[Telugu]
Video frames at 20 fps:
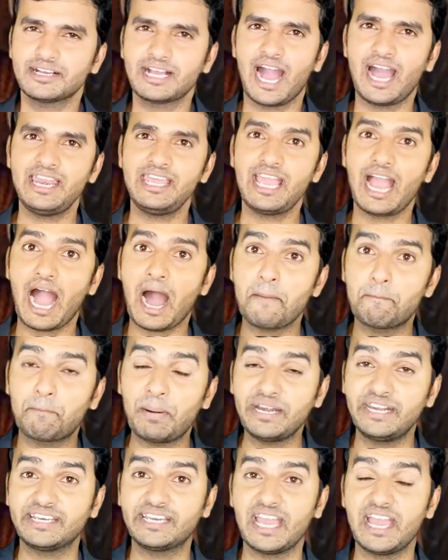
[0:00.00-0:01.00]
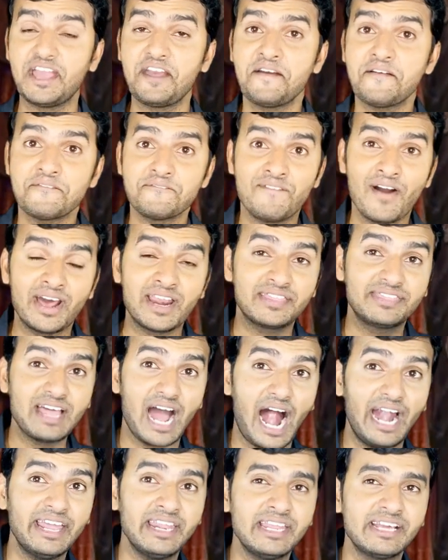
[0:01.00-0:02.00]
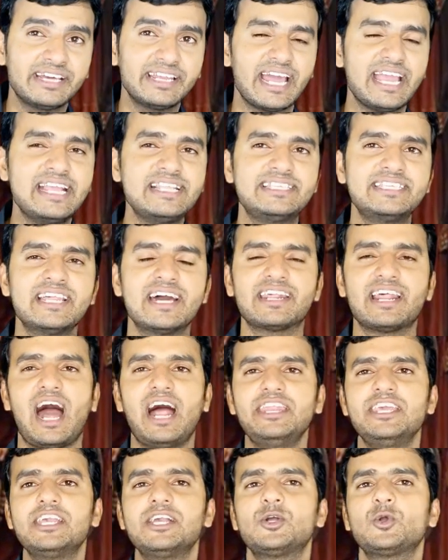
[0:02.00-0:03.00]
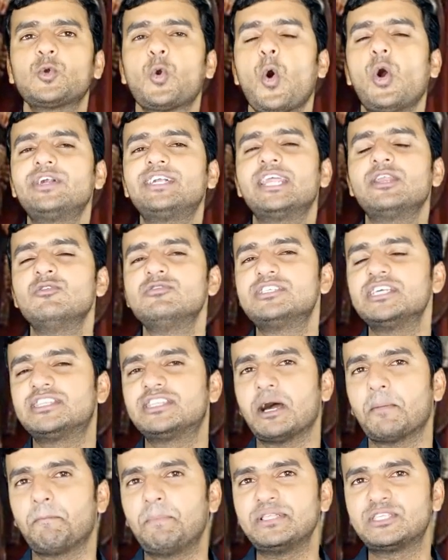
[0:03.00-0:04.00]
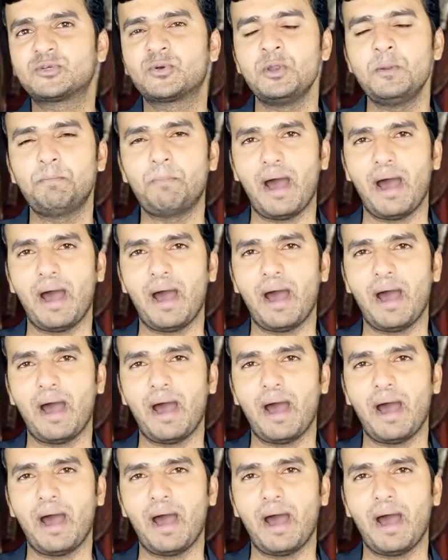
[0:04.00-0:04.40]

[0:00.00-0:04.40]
కానీ అప్పటికే వారి దాడిని గ్రహించిన రాణి కోట నుంచి తప్పించుకుని